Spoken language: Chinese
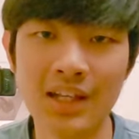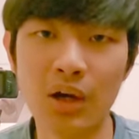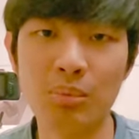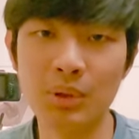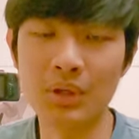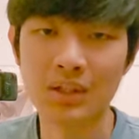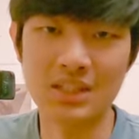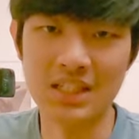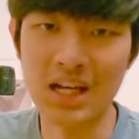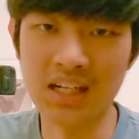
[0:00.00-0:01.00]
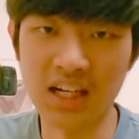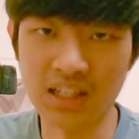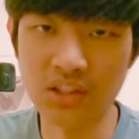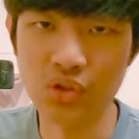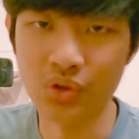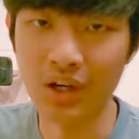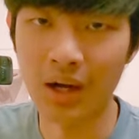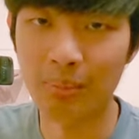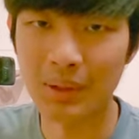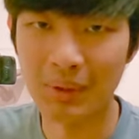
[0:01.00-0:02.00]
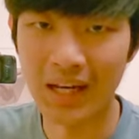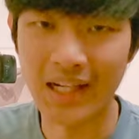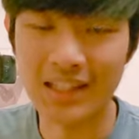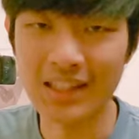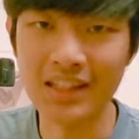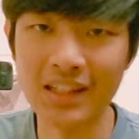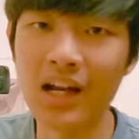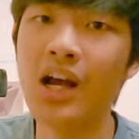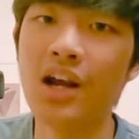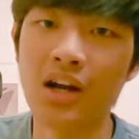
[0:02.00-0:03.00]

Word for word: 那我们其他两根就让它变蓝一点点，